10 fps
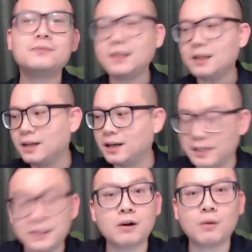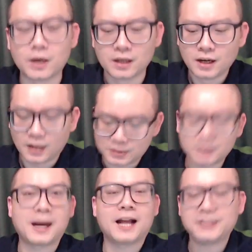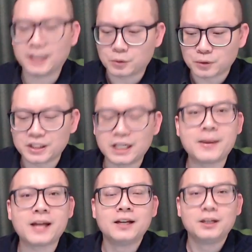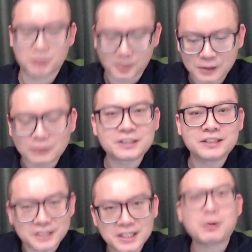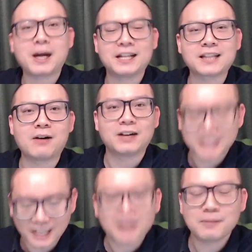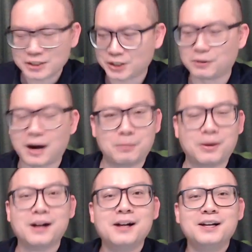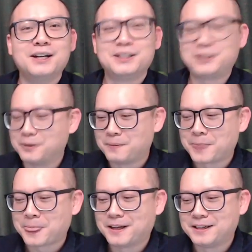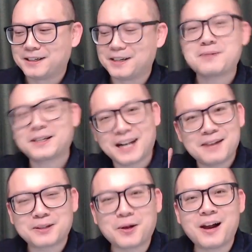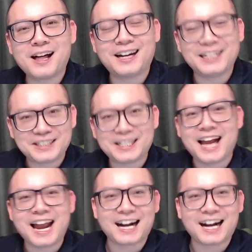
那你一定会问老师，马来西亚股市里面有什么公司直接关联到？你讲了那么久，好不好？就你不要讲那么多了，你直接来2